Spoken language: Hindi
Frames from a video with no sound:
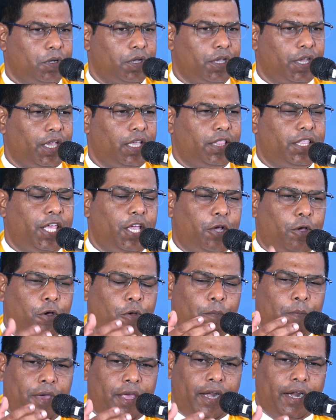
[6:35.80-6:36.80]
ये
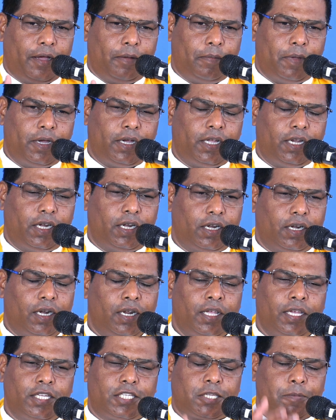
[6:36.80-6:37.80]
देखो मेरा बहल
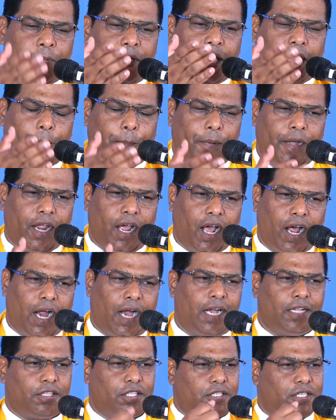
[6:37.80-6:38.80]
इसमें अपने
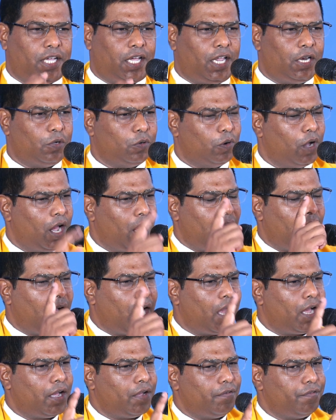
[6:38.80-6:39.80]
हाथ डालो
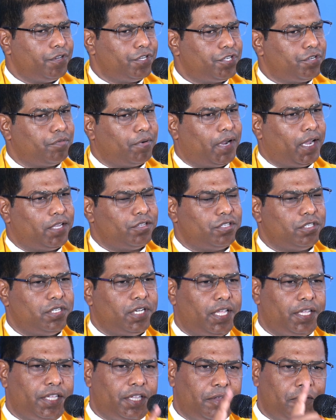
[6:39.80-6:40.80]
अविश्वास
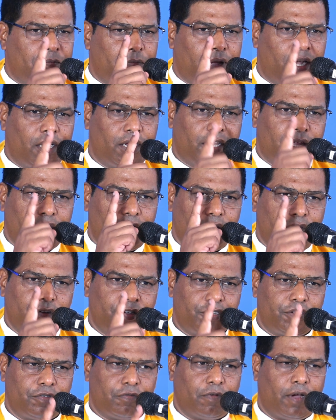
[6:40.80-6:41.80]
नहीं बल्कि
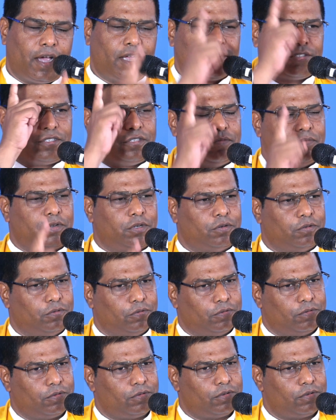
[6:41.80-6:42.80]
विश्वासी बनो